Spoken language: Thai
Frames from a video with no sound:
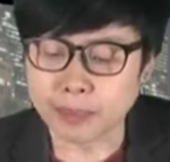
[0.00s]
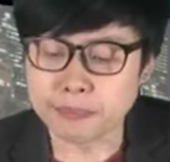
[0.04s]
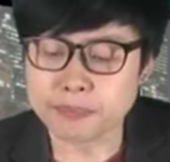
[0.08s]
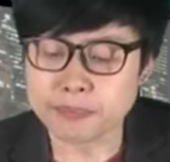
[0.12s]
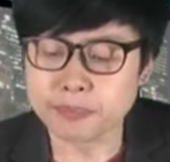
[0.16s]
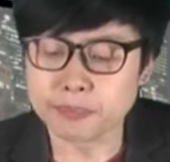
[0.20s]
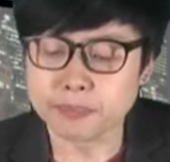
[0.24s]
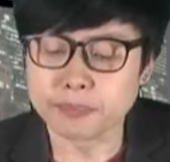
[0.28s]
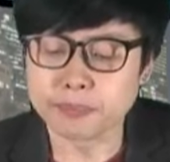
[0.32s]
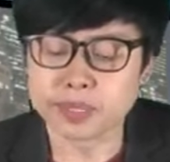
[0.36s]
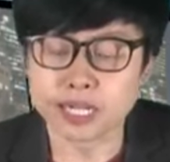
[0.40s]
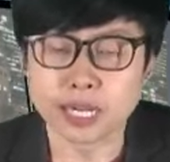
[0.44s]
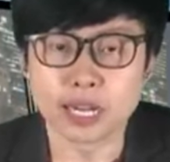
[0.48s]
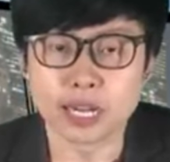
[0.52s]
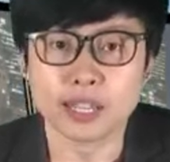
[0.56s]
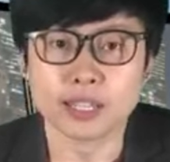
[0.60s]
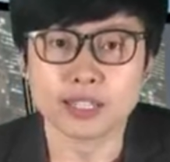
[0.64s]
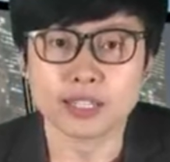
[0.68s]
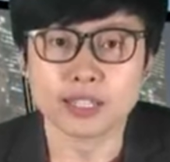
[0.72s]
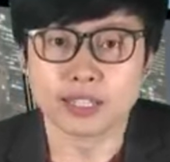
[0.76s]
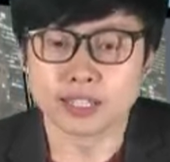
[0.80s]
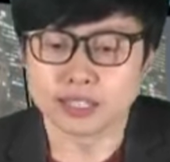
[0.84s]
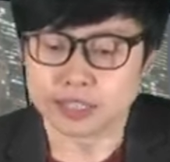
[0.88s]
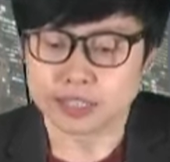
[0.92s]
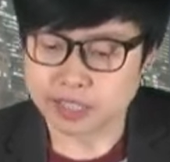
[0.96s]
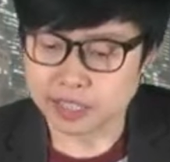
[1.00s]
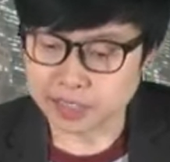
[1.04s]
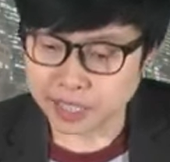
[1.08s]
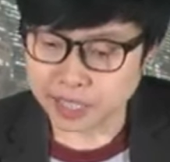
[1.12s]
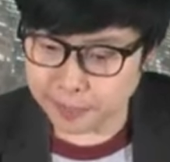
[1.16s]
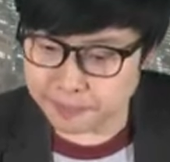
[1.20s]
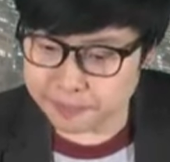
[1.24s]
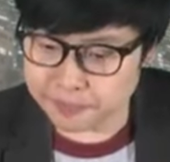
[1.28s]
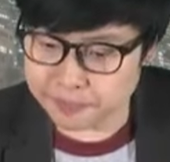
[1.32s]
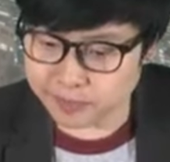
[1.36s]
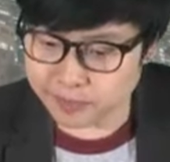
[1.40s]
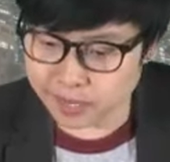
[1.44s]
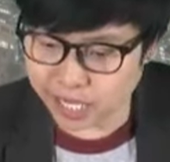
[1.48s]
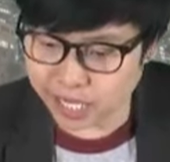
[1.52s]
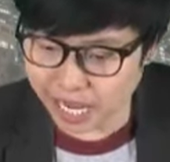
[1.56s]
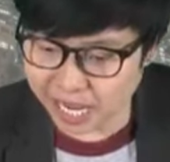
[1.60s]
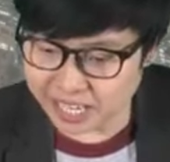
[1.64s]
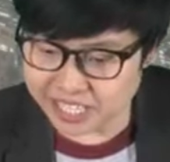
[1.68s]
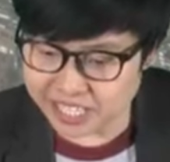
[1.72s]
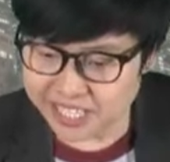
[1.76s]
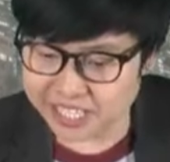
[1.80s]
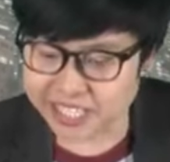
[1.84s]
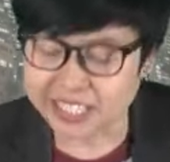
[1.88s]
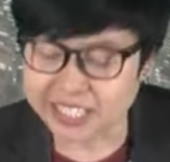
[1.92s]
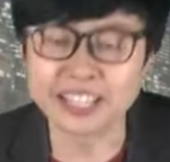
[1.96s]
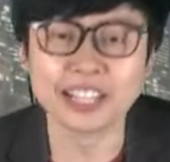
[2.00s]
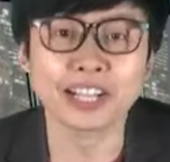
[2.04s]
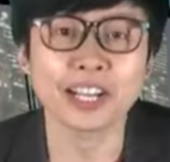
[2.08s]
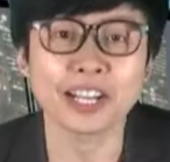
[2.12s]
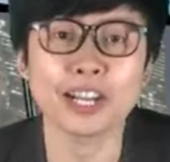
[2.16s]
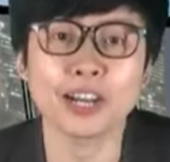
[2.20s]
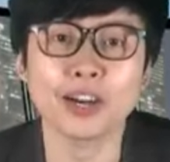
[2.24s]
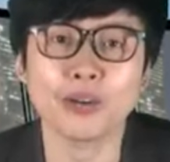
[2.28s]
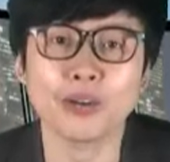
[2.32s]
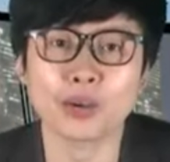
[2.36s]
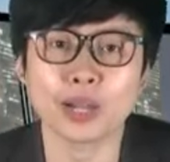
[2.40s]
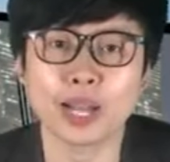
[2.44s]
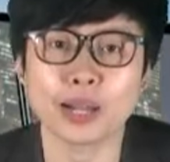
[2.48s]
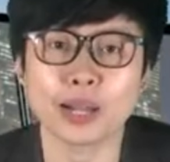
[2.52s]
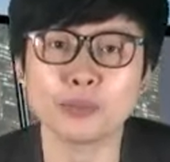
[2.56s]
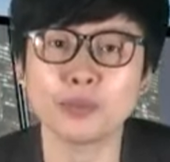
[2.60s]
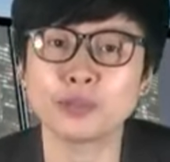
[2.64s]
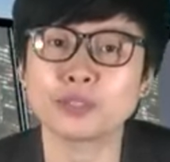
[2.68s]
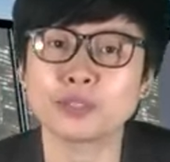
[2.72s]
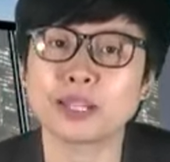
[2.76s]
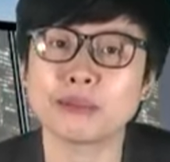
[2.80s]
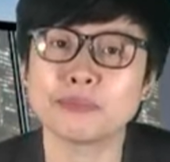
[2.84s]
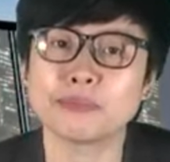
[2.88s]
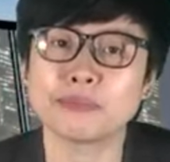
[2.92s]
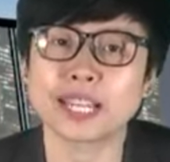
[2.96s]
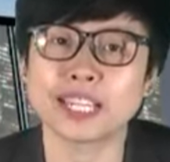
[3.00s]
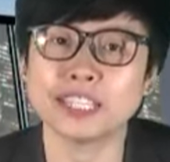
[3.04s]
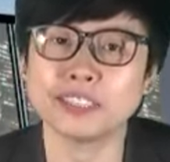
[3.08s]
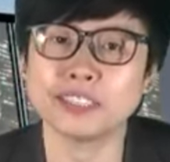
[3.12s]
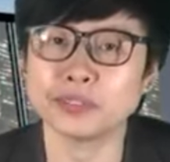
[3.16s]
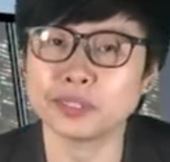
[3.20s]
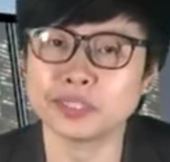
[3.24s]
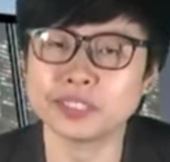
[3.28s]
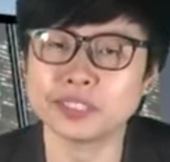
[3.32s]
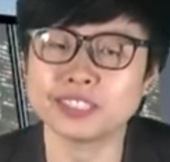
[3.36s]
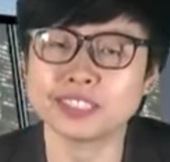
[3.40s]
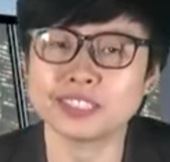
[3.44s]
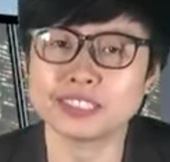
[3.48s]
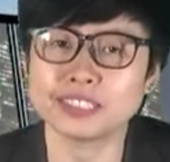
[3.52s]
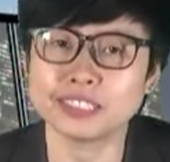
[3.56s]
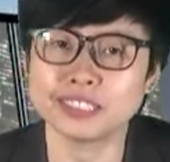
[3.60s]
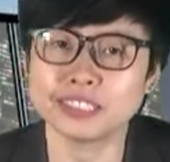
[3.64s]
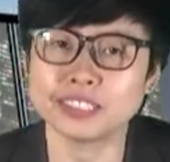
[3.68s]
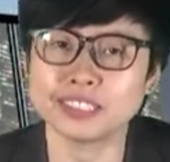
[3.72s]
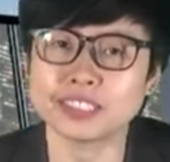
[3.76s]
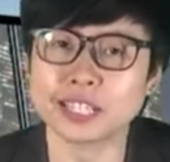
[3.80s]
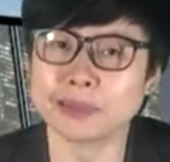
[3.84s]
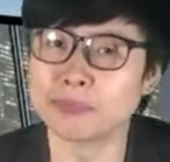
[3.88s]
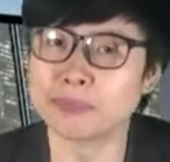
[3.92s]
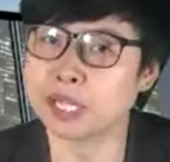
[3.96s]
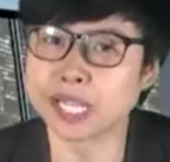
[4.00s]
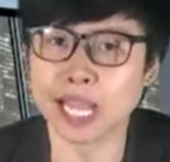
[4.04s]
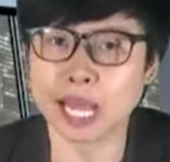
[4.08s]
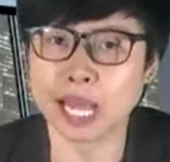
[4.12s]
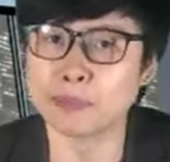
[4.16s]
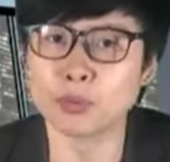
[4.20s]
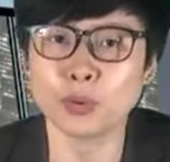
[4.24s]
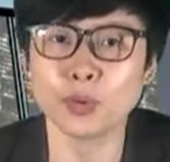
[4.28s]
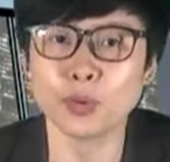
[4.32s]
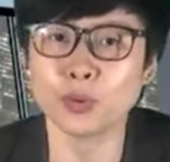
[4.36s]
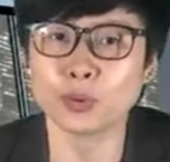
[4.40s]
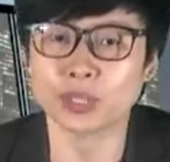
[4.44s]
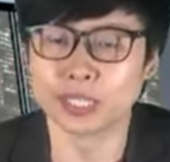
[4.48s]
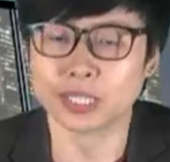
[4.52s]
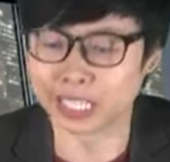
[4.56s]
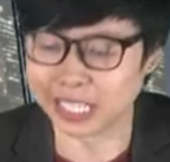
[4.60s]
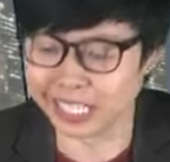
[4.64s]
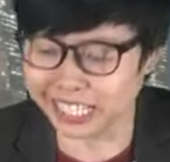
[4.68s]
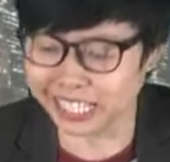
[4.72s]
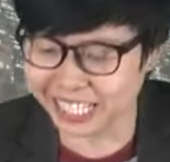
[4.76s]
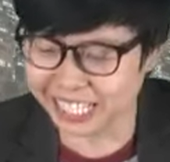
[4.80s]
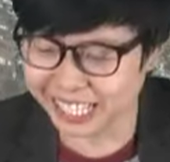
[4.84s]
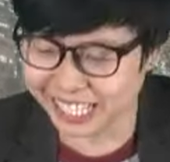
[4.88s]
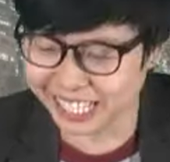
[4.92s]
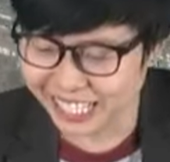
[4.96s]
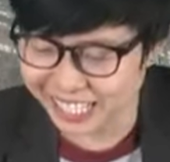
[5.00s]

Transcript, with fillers: กำไรกำไร เขากล้าพูดกำไรว่าดิฉันไม่กล้าพูดนะคะ